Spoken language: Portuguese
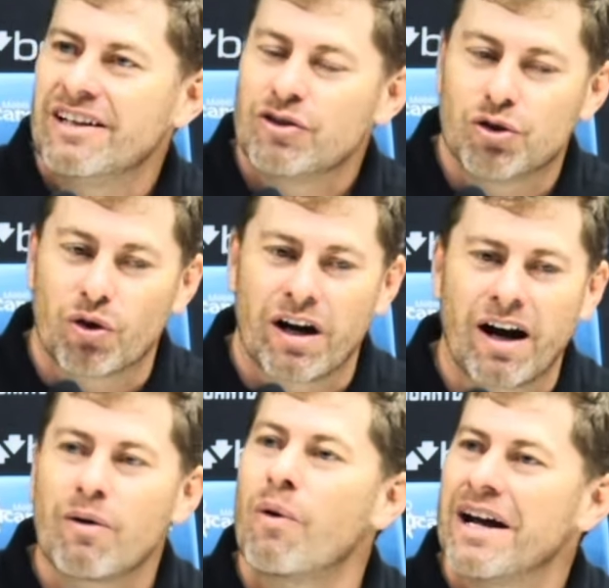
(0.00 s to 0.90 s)

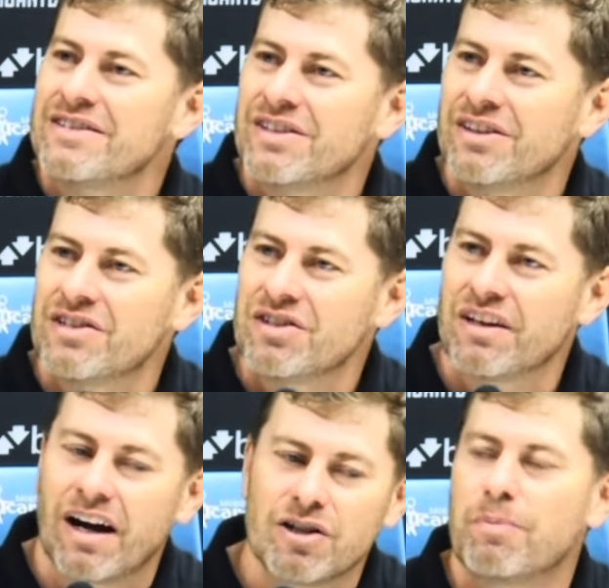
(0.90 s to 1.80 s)
jogar com essa
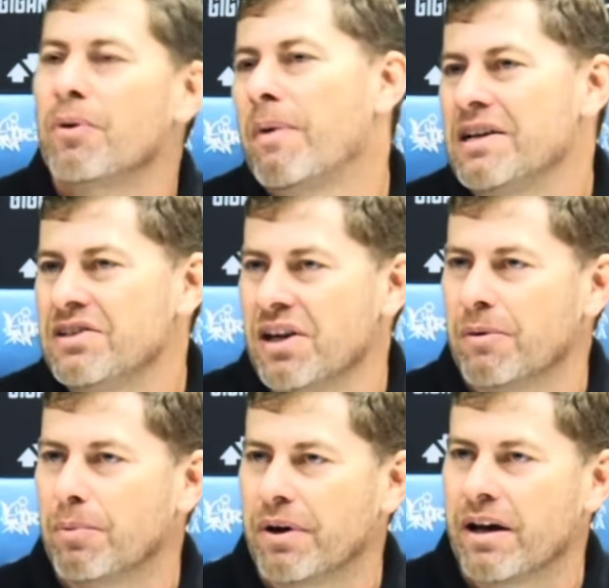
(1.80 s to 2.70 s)
intensidade por mais
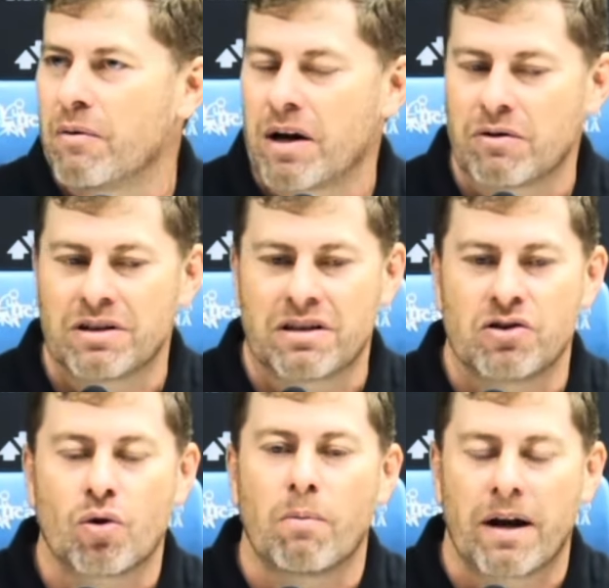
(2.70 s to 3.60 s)
tempo, né? É uma coisa que a
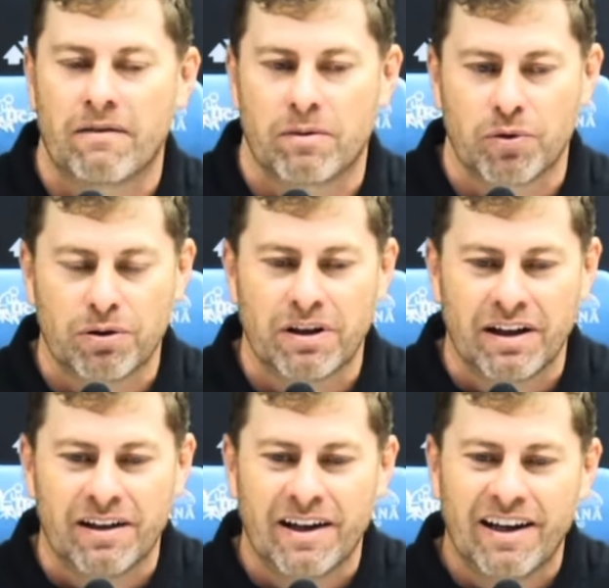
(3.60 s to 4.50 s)
gente cobrava muito
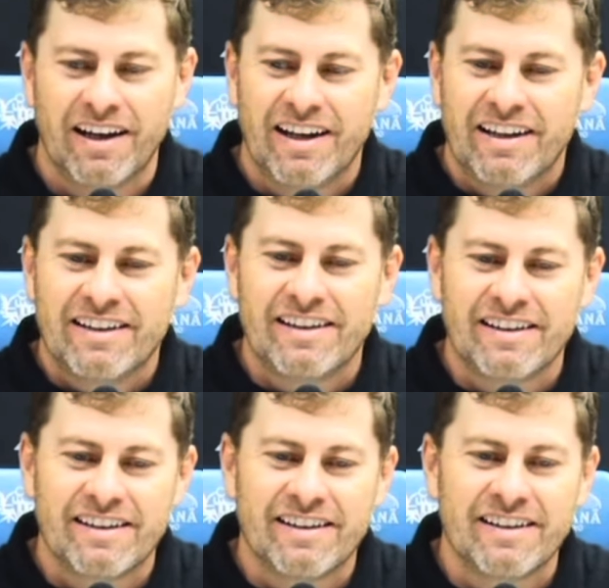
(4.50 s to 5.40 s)
dele.
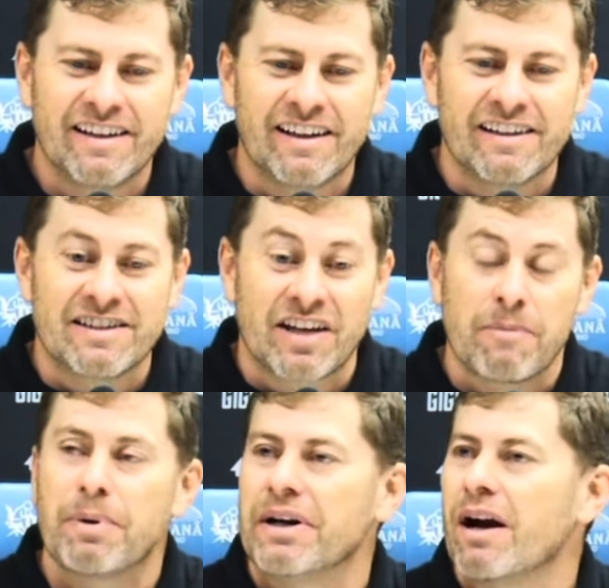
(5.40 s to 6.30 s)
E, e
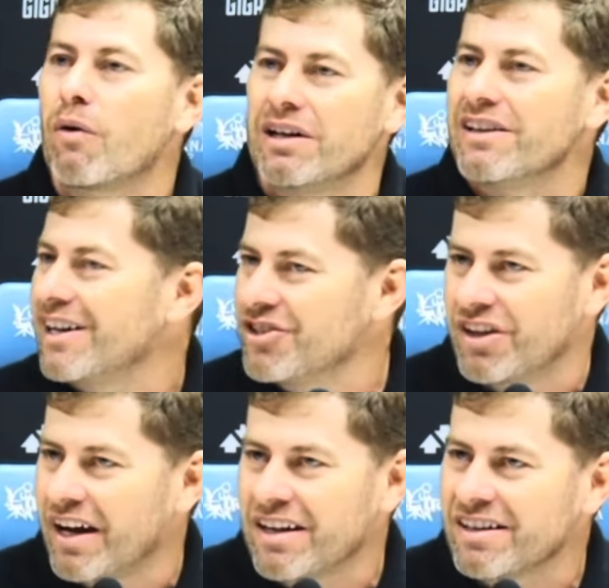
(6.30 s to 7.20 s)
sem perder a qualidade
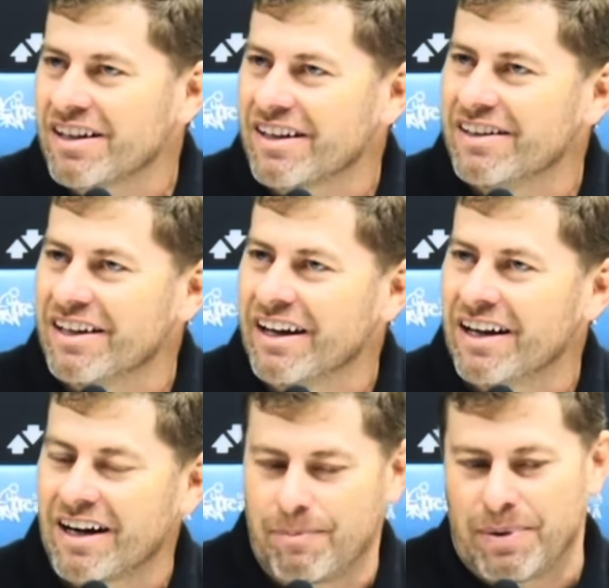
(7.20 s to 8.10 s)
técnica que ele
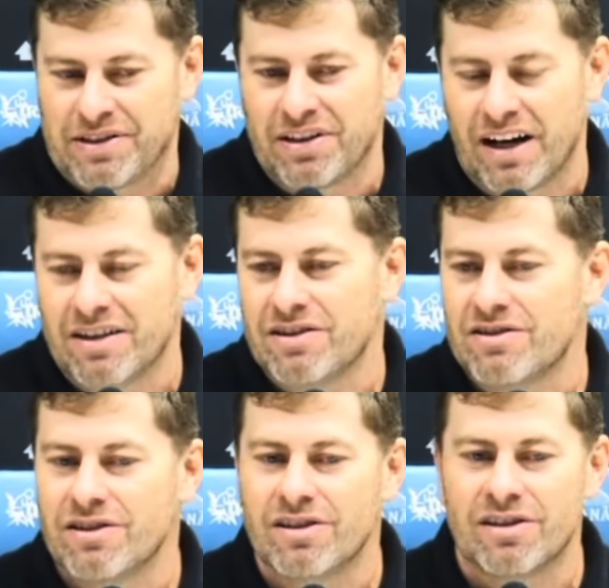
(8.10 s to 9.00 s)
tem, a capacidade
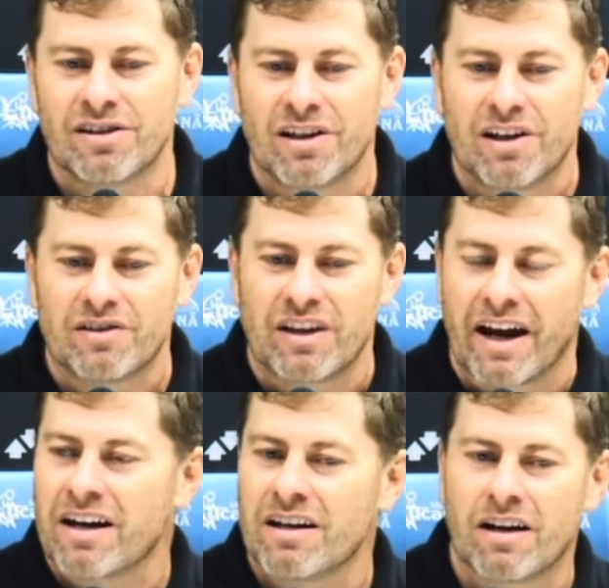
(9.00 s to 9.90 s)
de
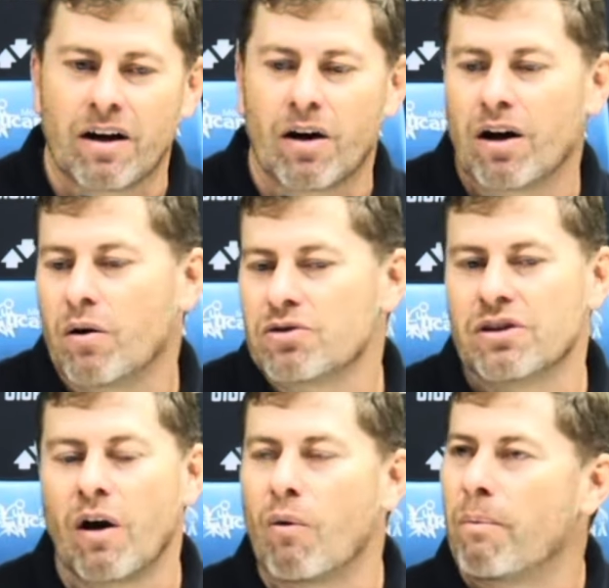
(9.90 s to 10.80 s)
técnica, ou de
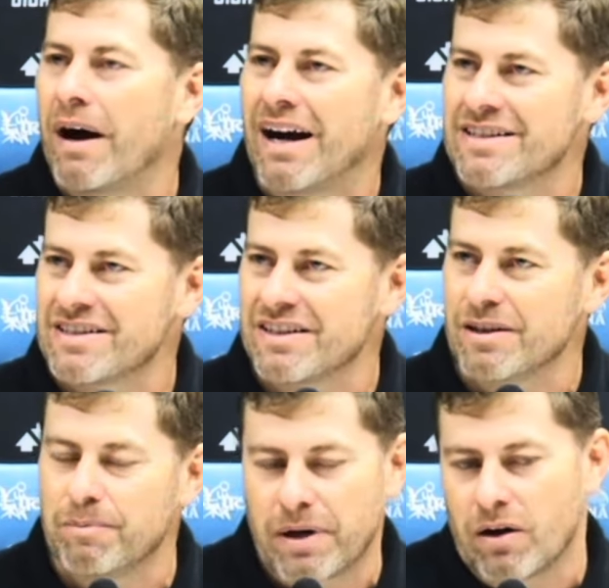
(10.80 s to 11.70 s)
dar um
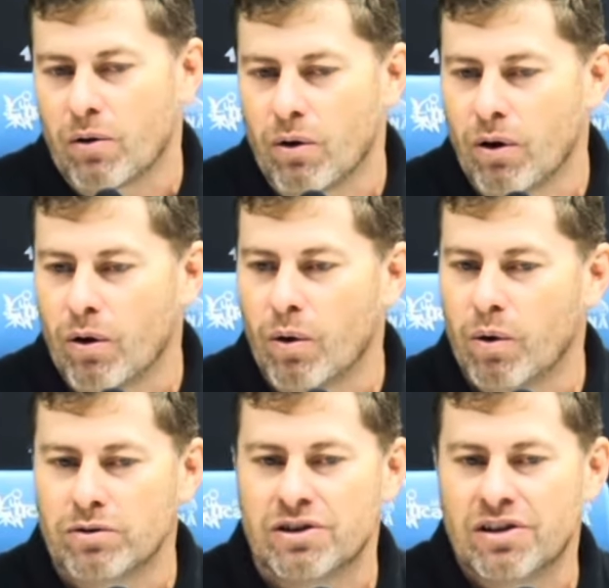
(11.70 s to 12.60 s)
passe para gol,
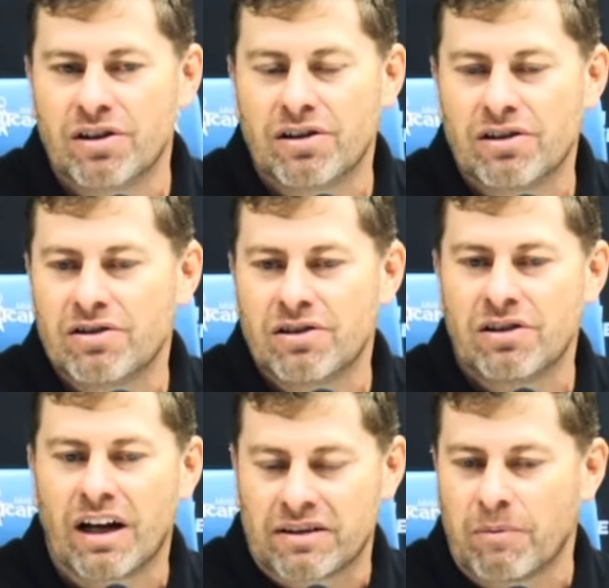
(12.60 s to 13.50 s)
ou de, de
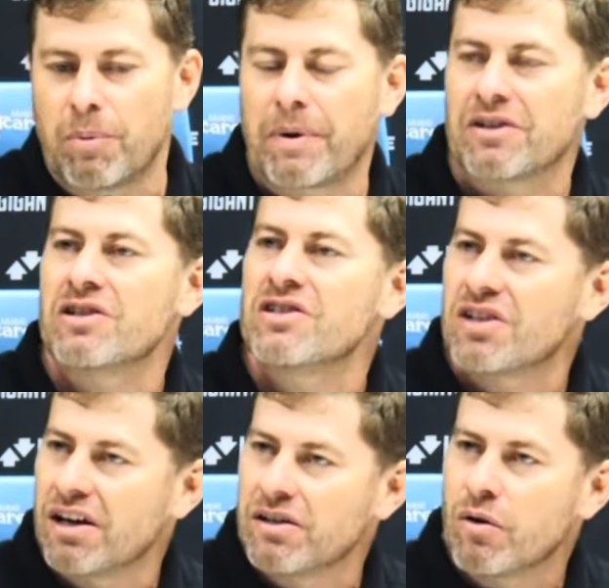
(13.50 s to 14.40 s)
dar tempo para a gente
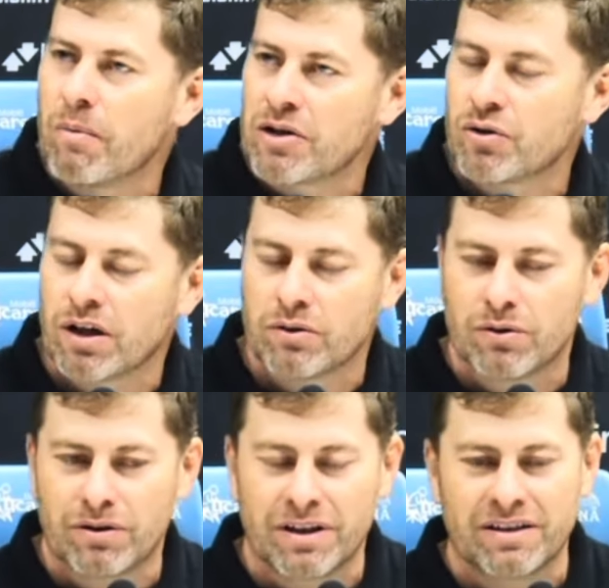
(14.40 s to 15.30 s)
sair com mais
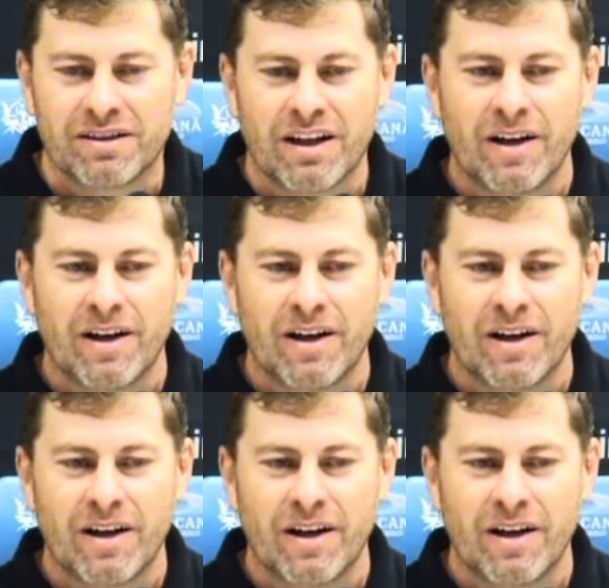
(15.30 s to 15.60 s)
jogadores.